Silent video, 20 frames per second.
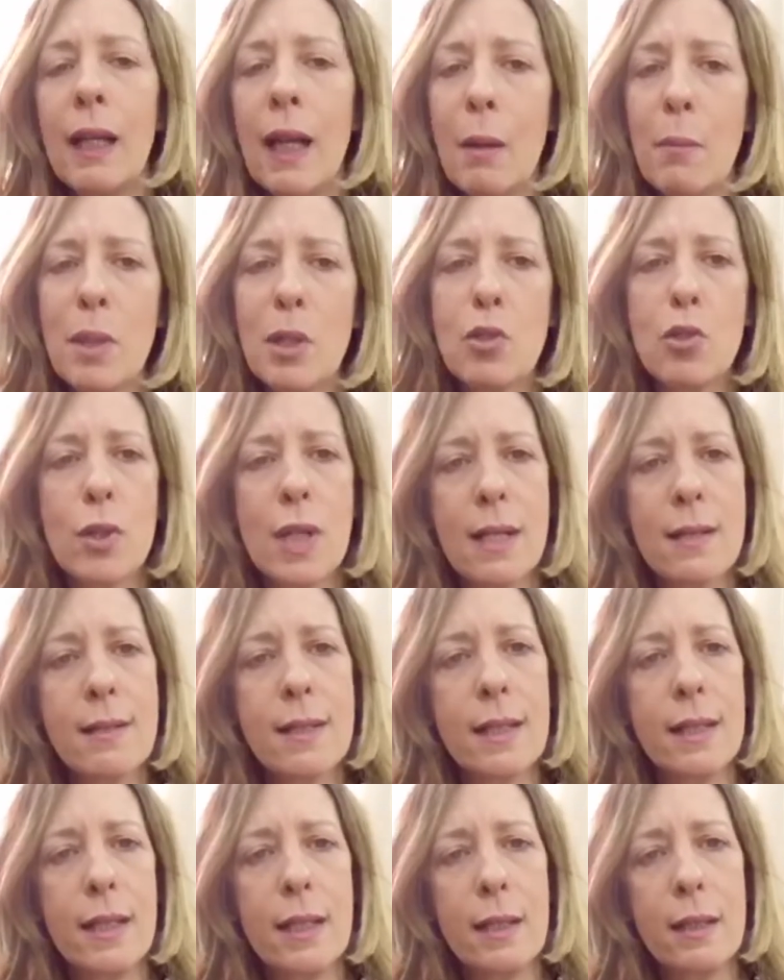la
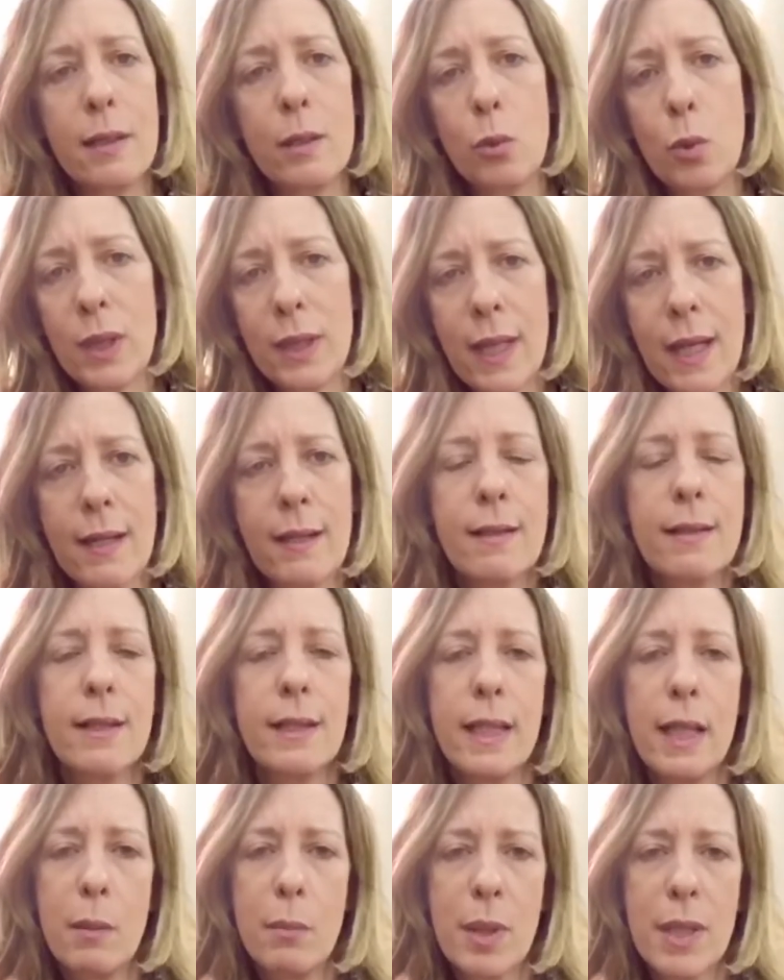maggioranza dei due
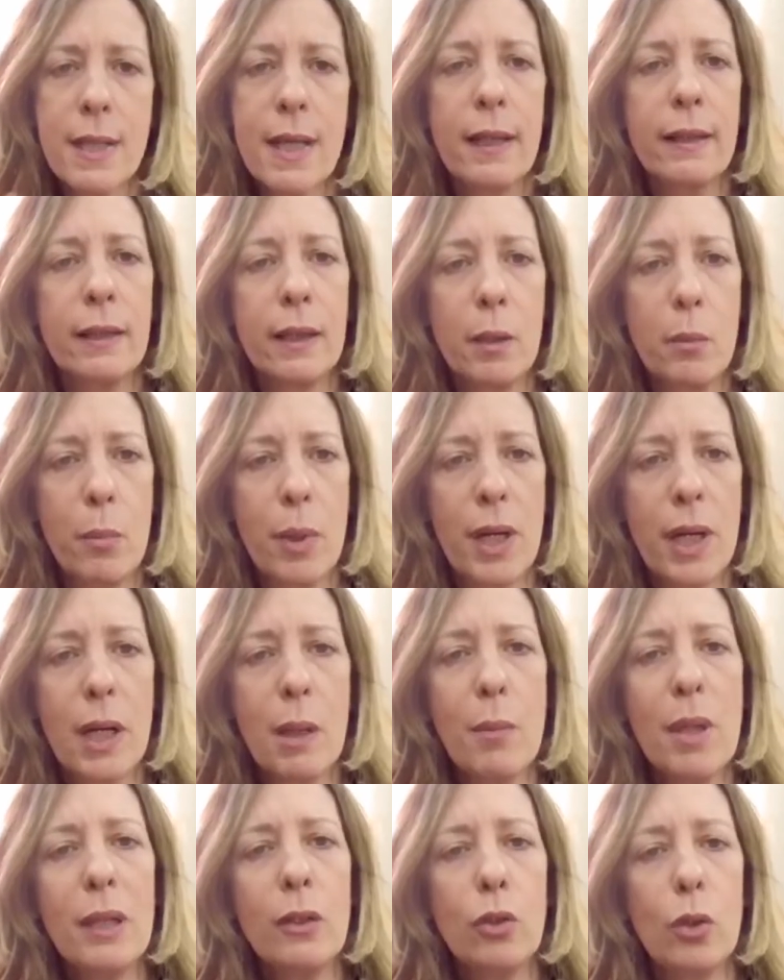terzi dei presenti in
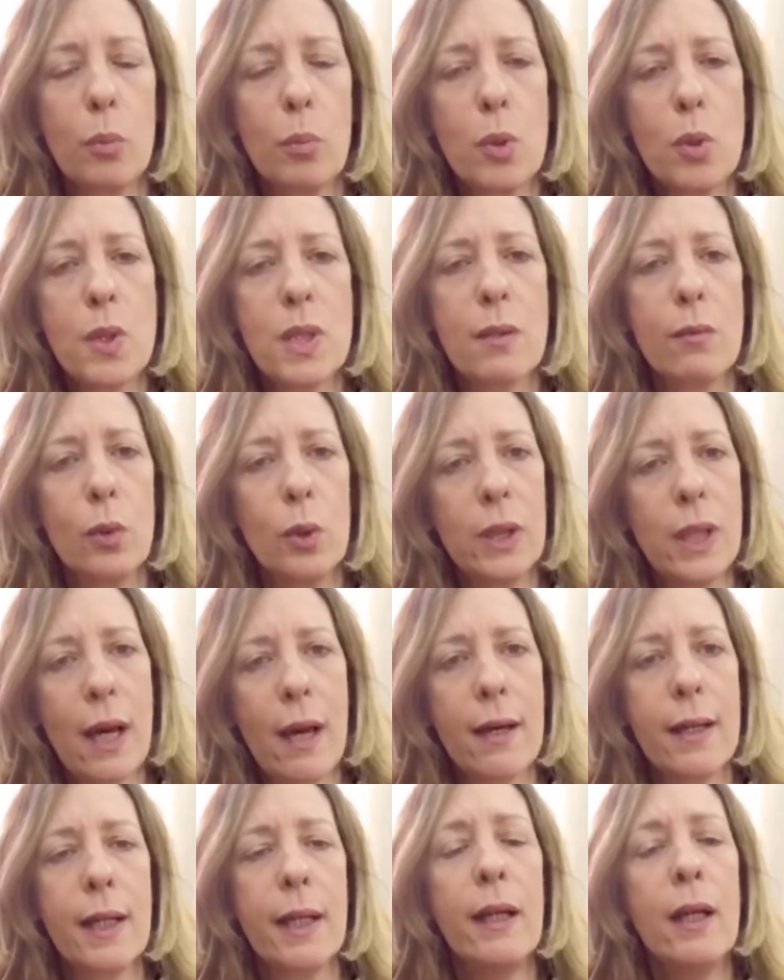Parlamento possa possa
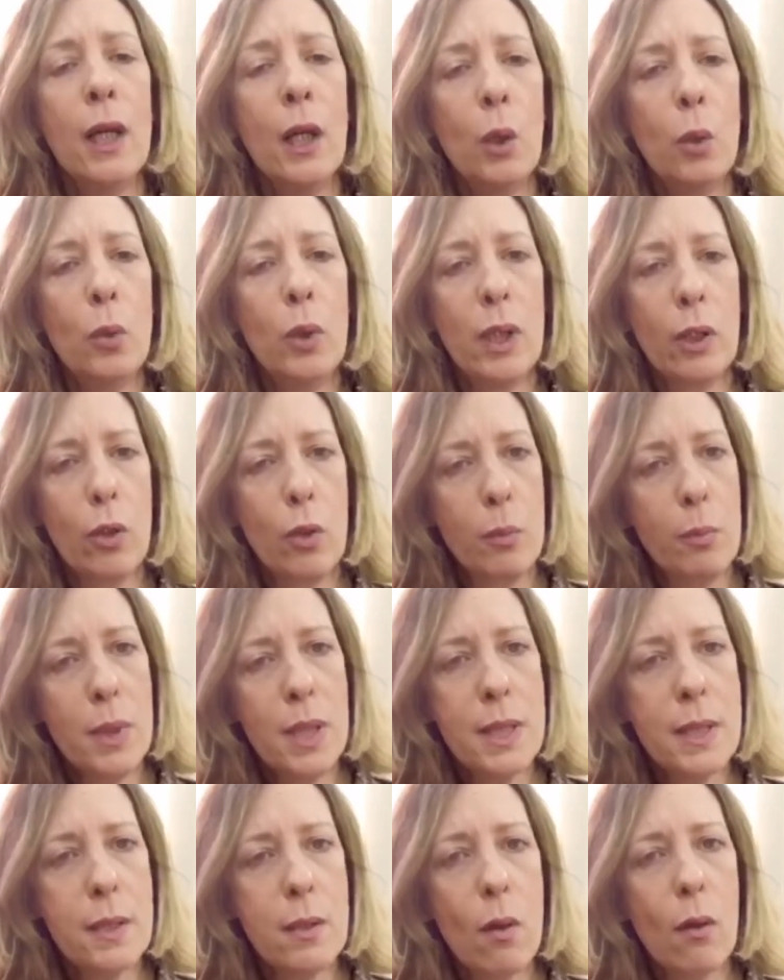votare una
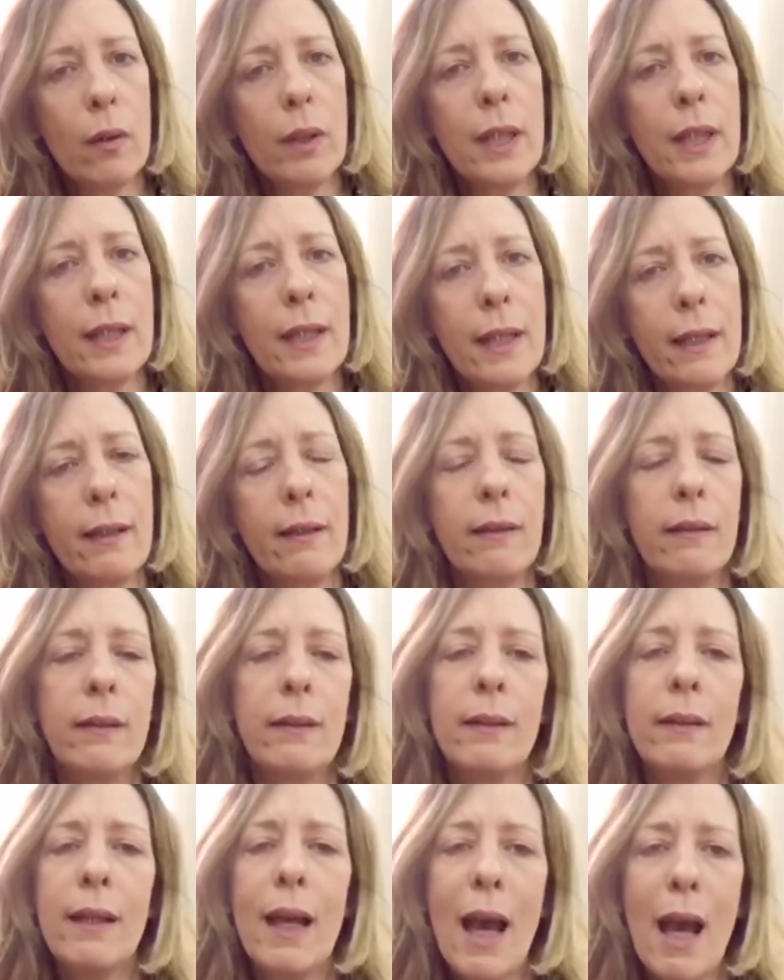commissione che
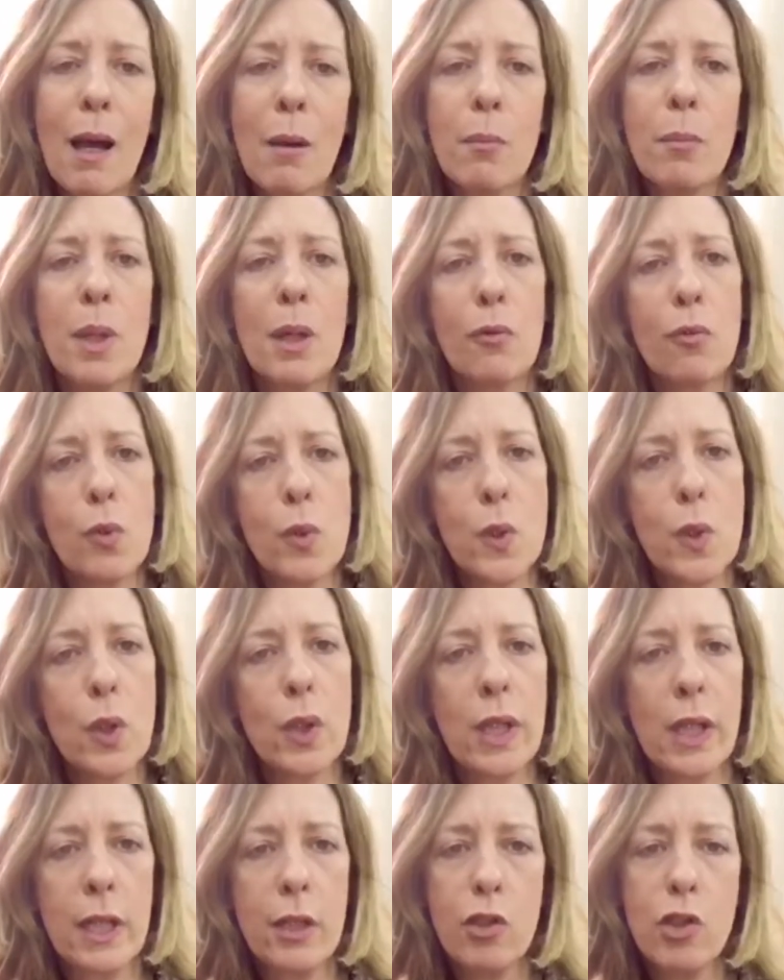eh, abbia
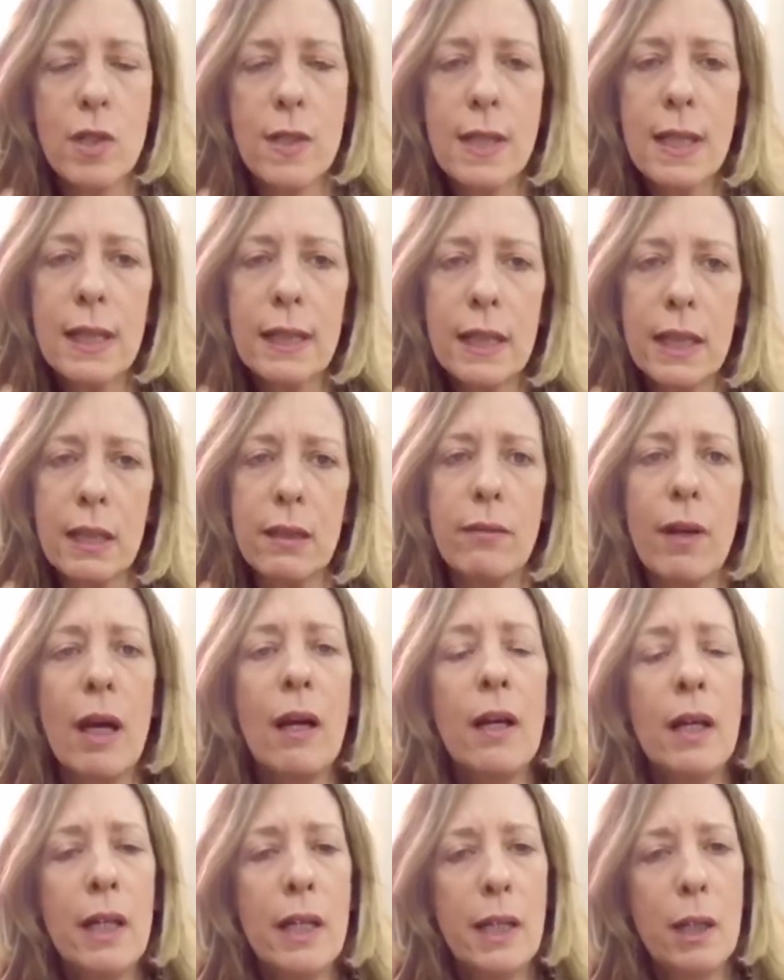funzione legislativa
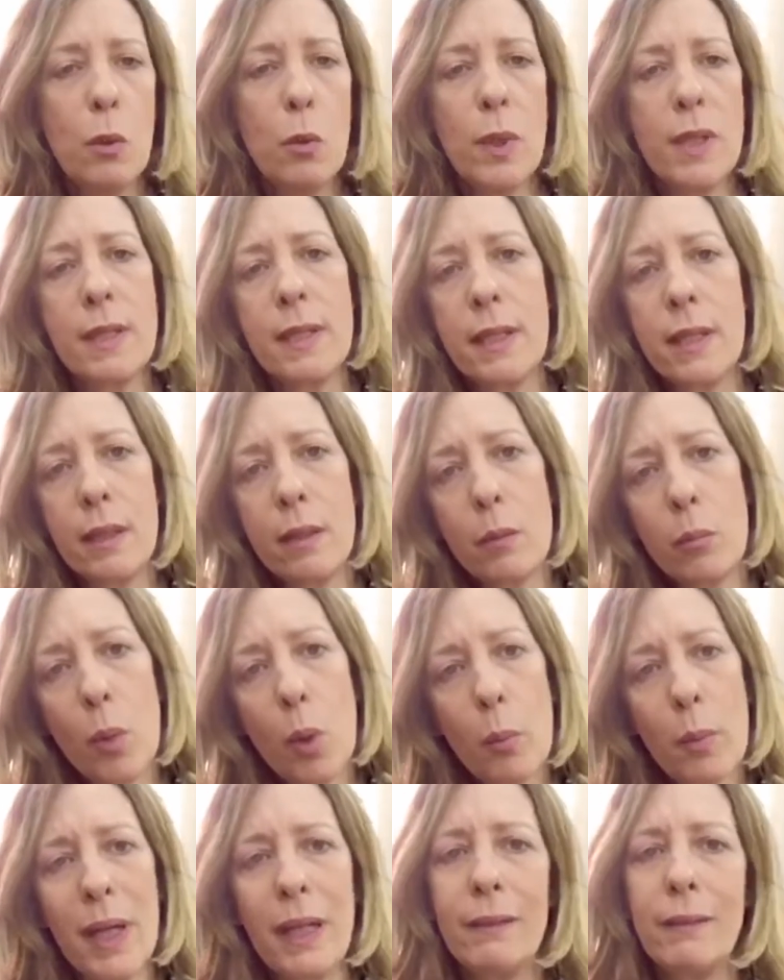in questi
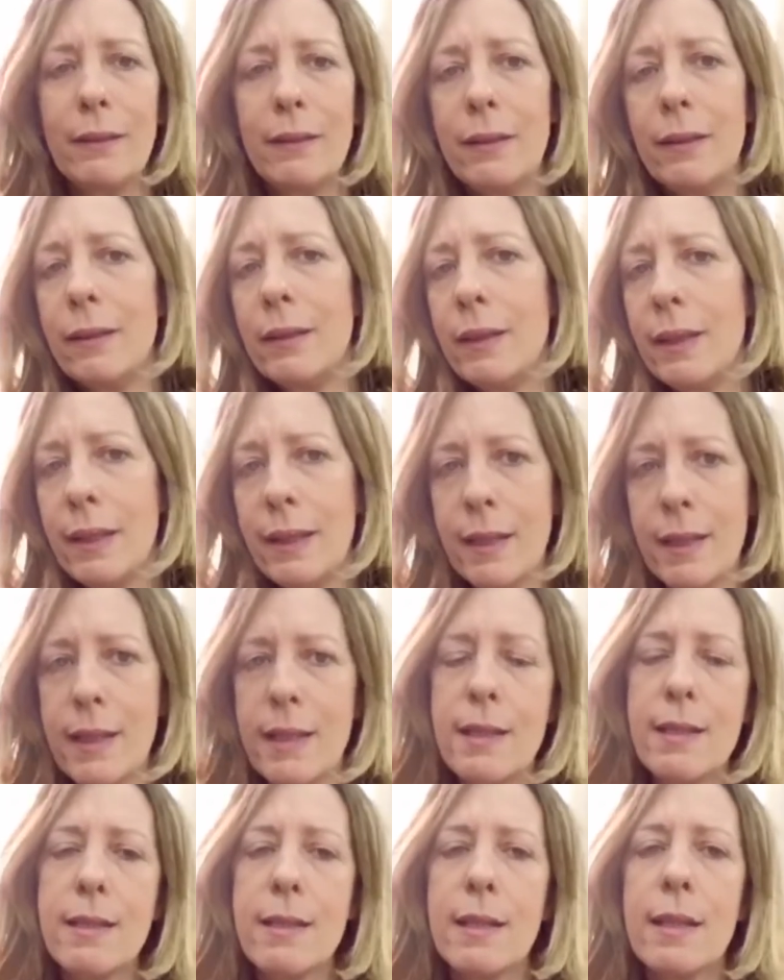momenti di
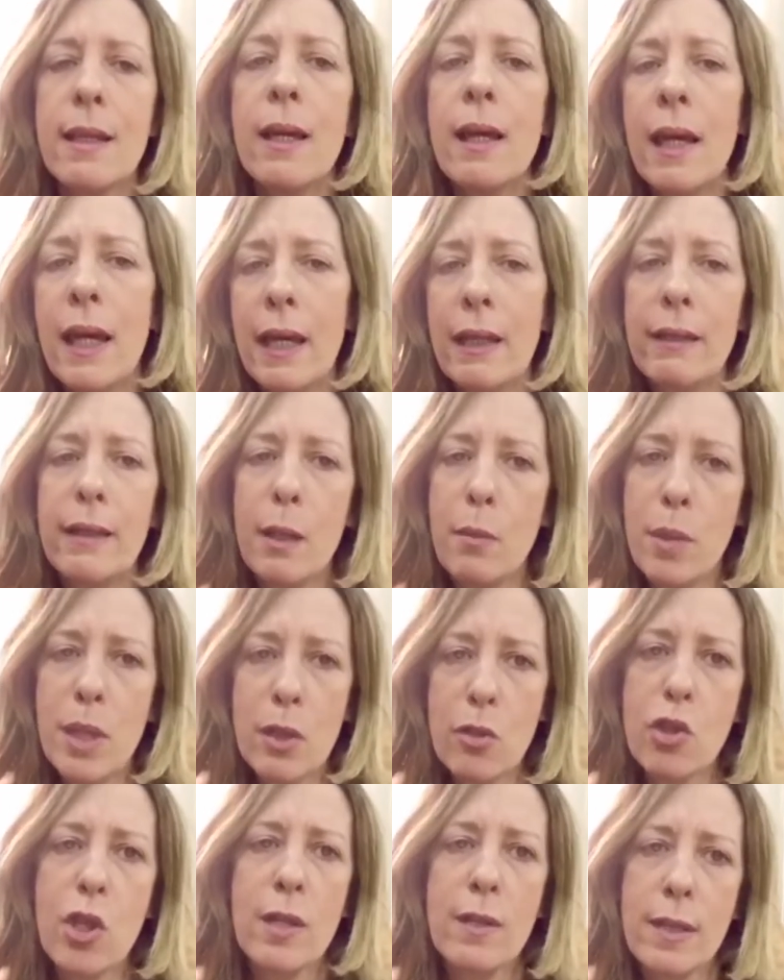crisi e di
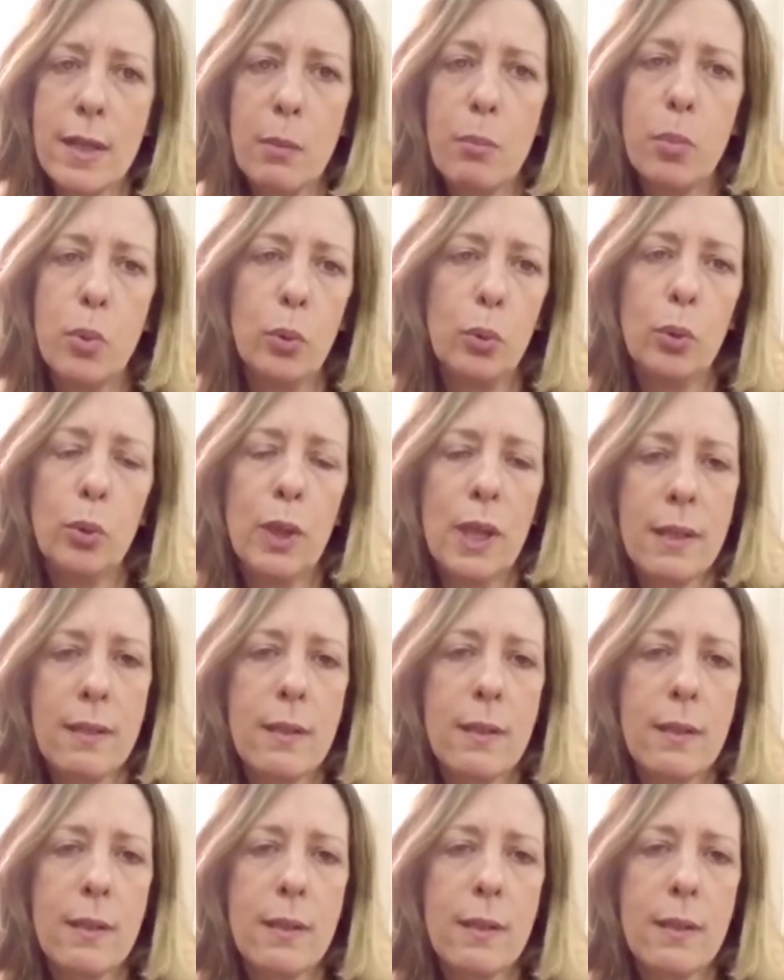emergenza appunto